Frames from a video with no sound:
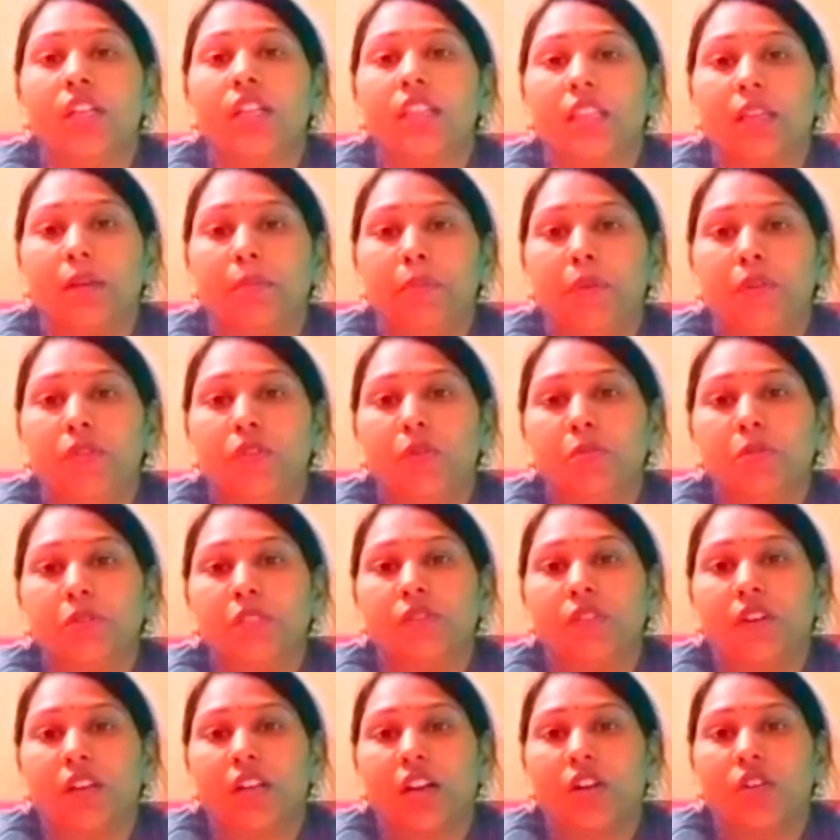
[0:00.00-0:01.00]
तब भी वो मुझे
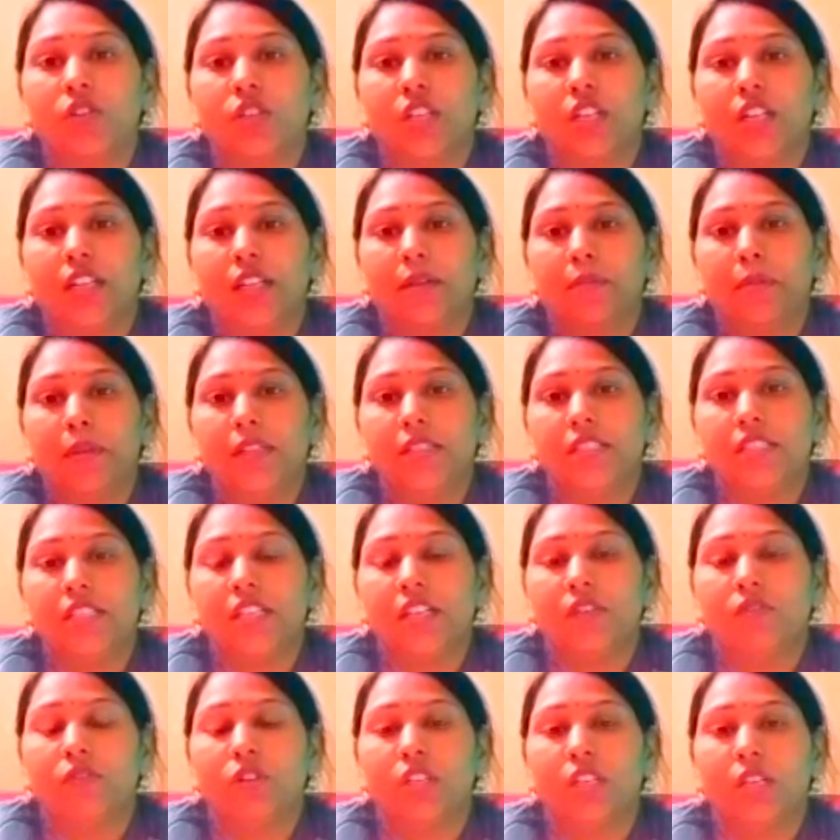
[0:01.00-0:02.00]
वर्कआउट के लिंक भेज रही
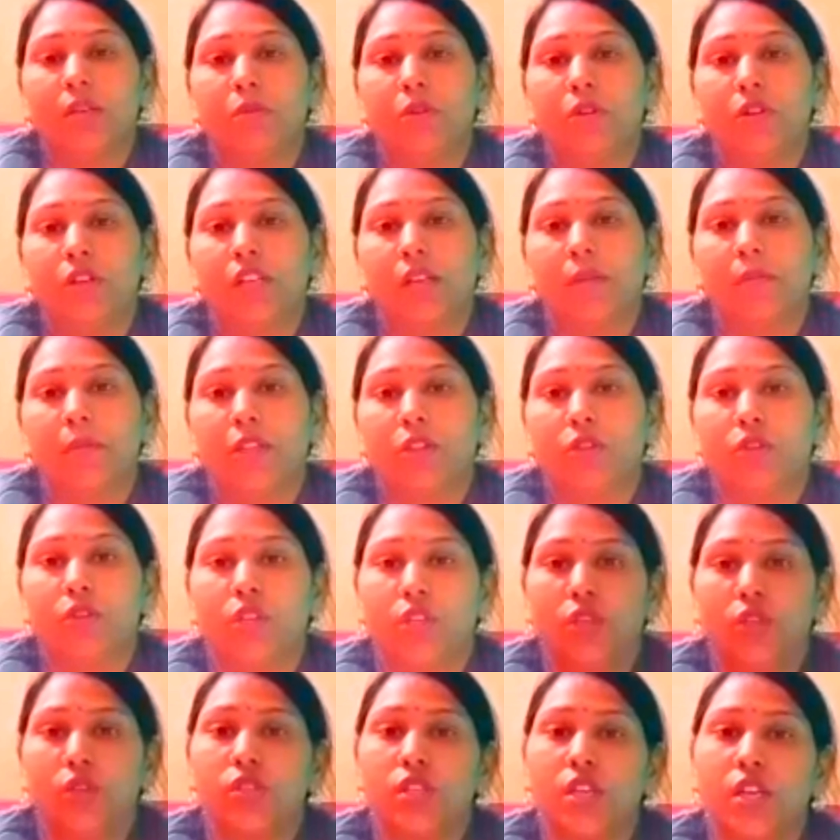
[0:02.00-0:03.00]
हैं वो ये बोल रही है मैं तो
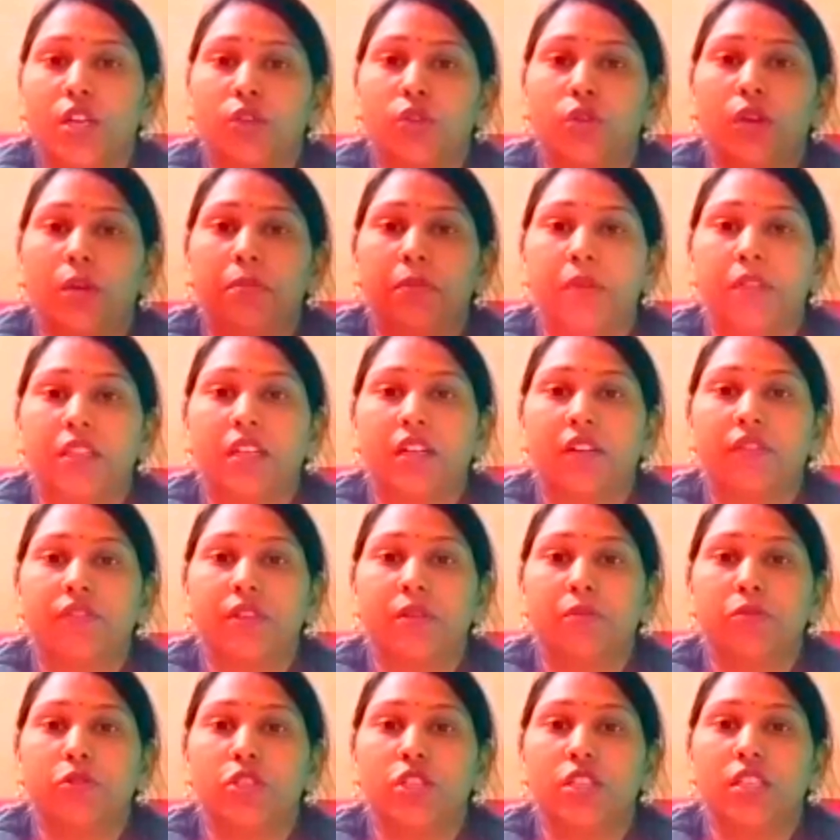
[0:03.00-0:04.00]
इनोसेंट हूँ अपनी तरफ
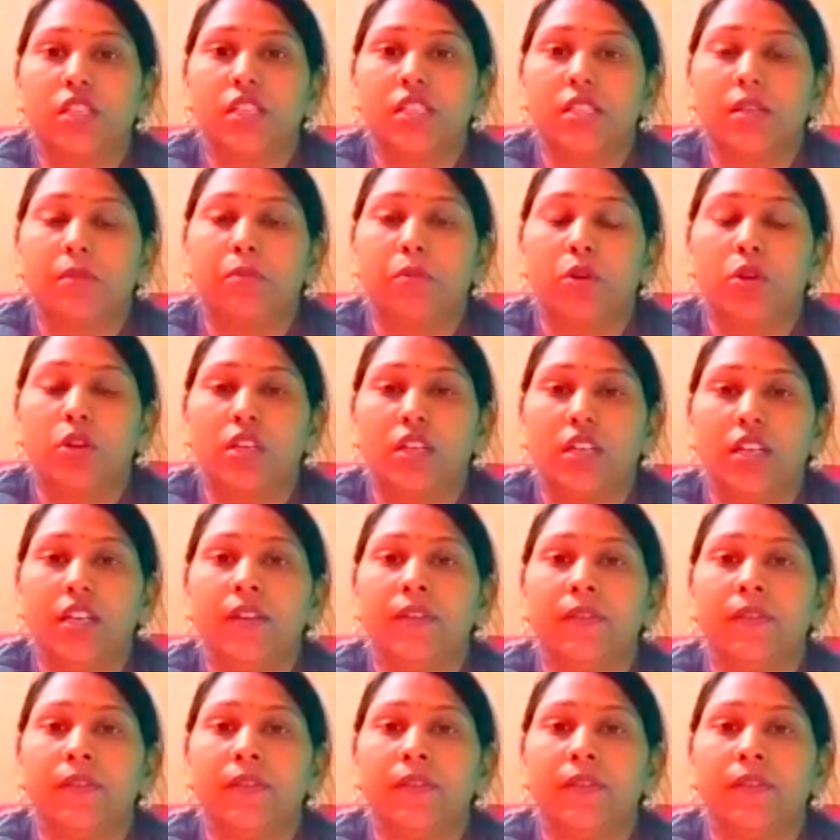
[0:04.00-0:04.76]
से मुझे ये सब बोल के